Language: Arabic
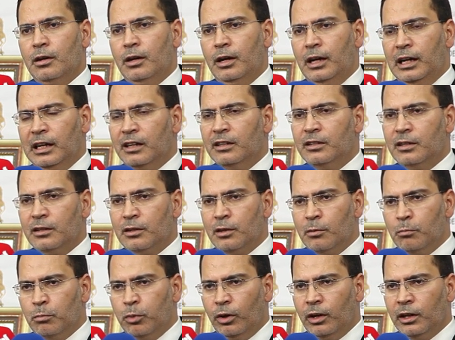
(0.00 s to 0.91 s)
على
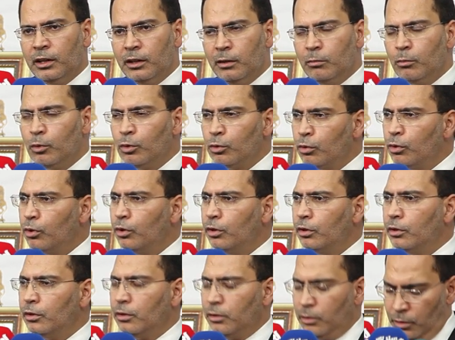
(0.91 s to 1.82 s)
تتبع هذا
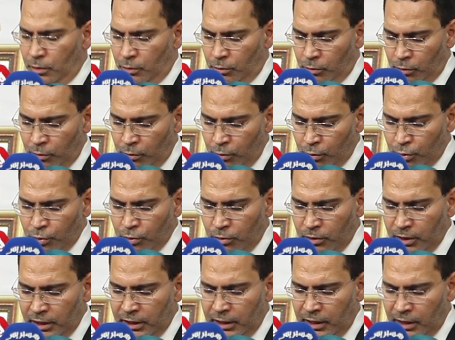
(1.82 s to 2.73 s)
الموضوع
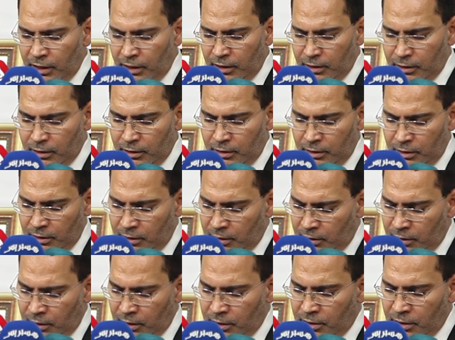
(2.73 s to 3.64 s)
والوصول إلى
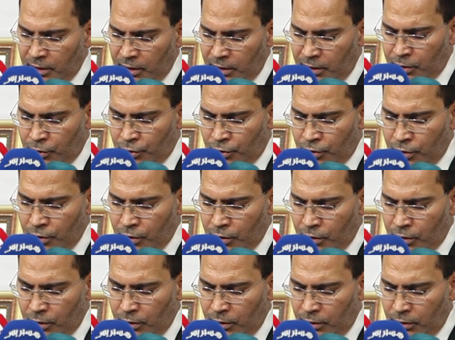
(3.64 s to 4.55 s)
آه، نتائج
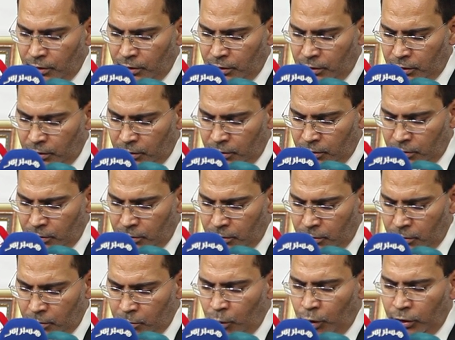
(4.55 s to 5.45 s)
آه،
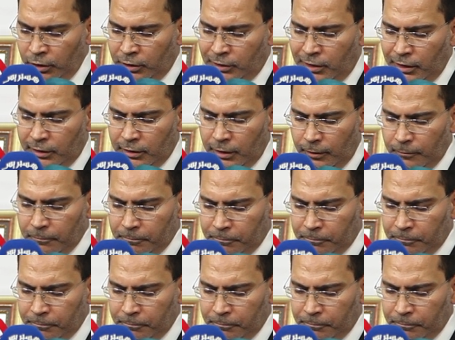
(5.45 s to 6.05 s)
محددة